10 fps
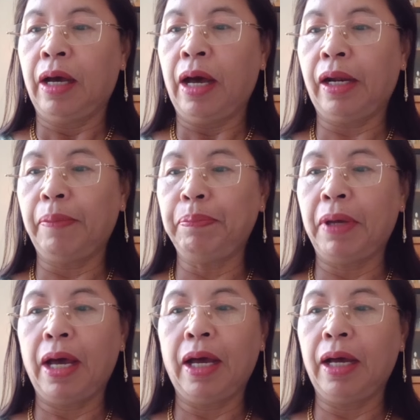harap,
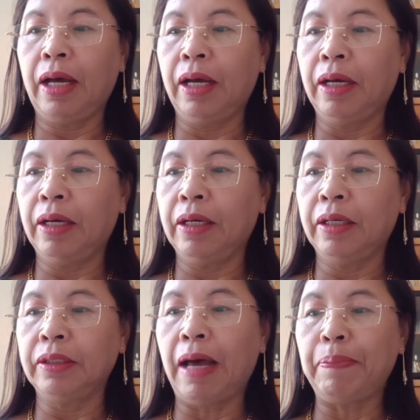uh,
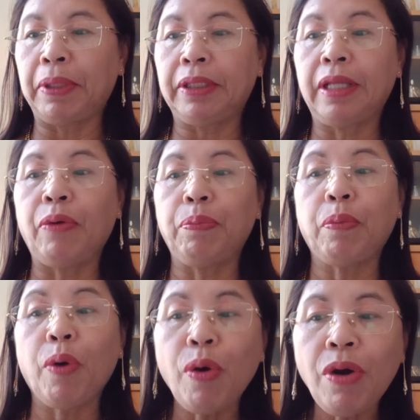dapat daw
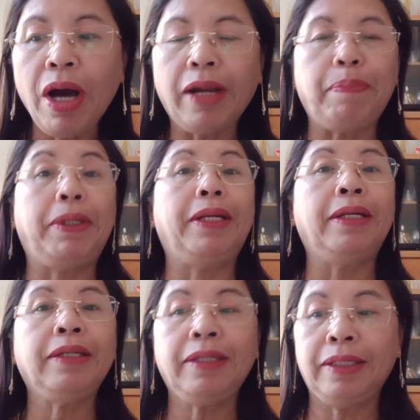pong harapin
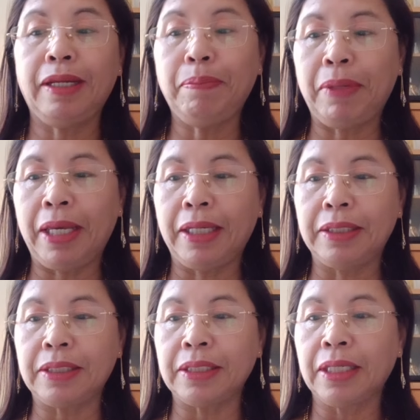ni
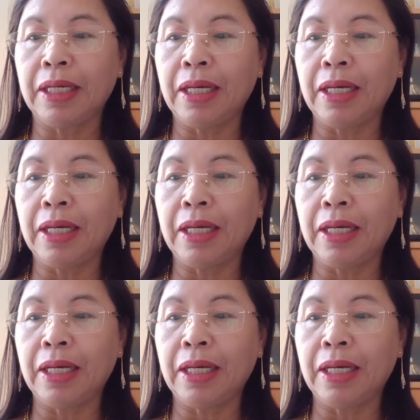Migs